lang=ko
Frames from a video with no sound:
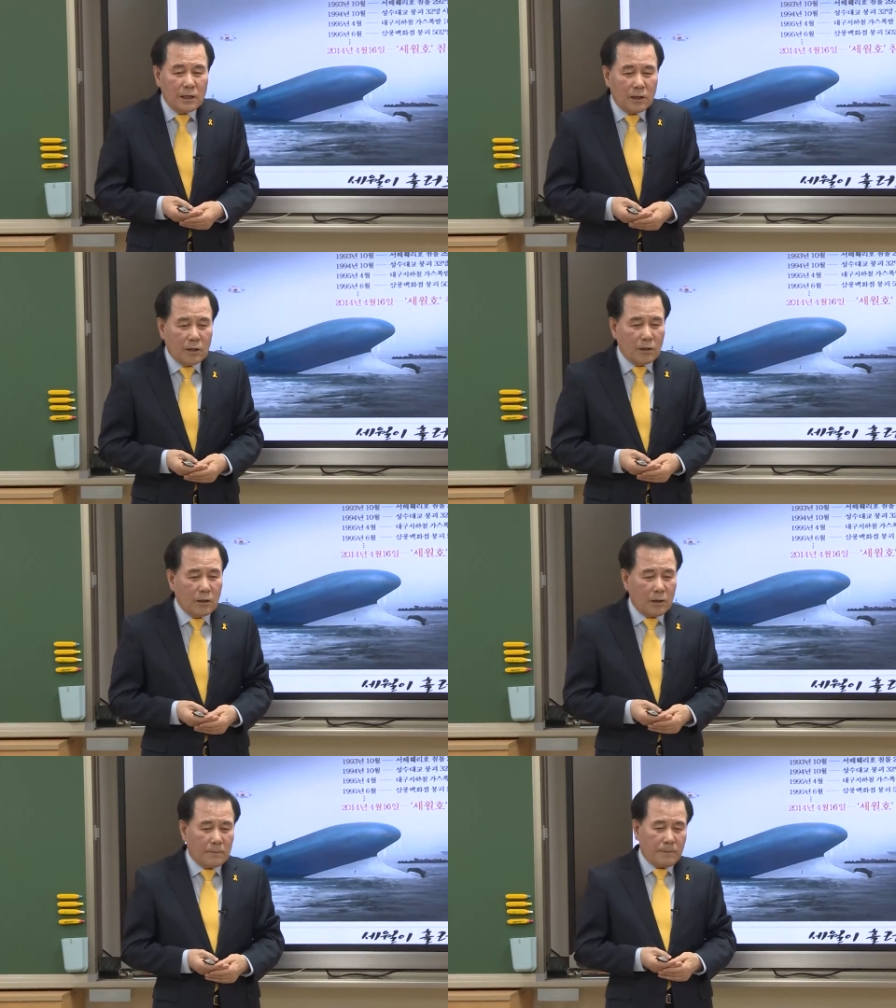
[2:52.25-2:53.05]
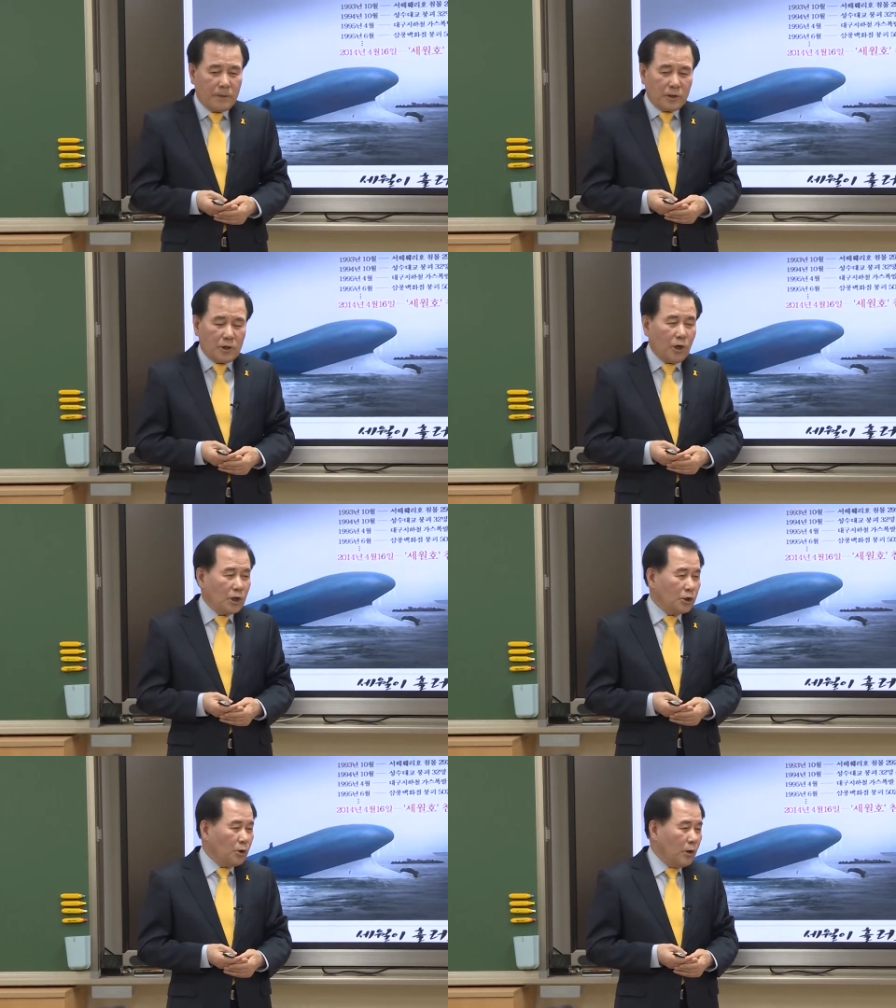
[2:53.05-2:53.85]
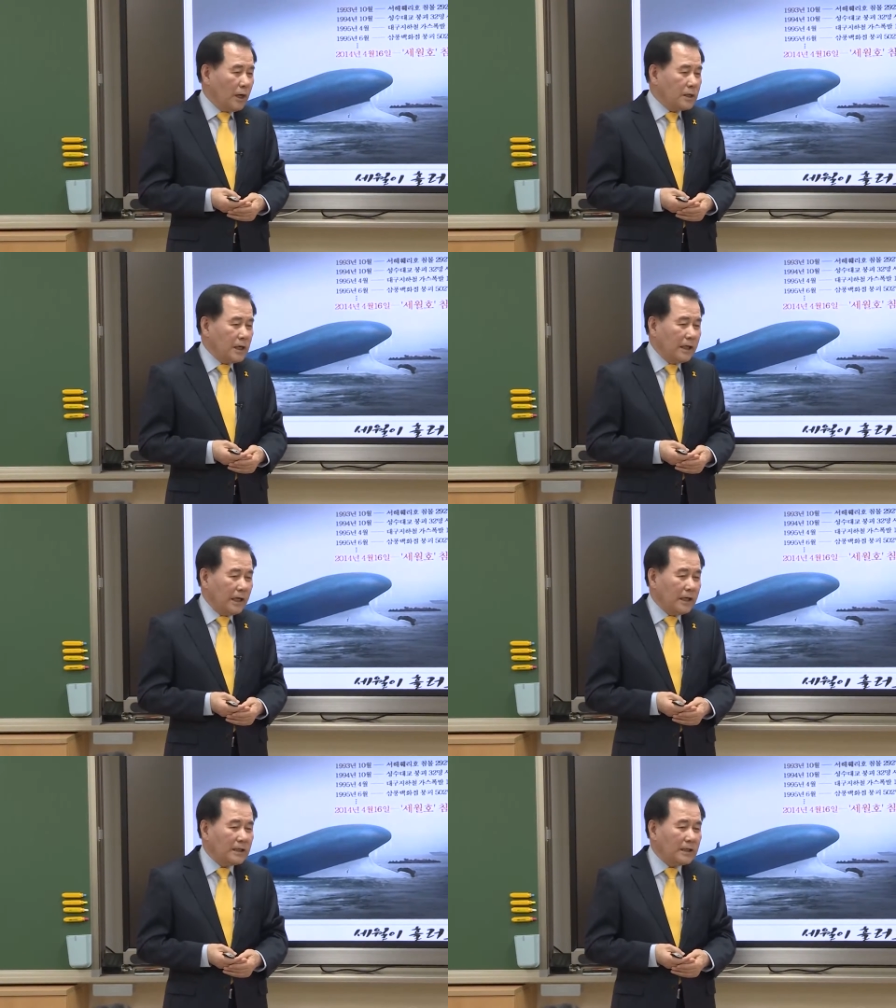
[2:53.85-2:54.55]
어, 경기도 안산의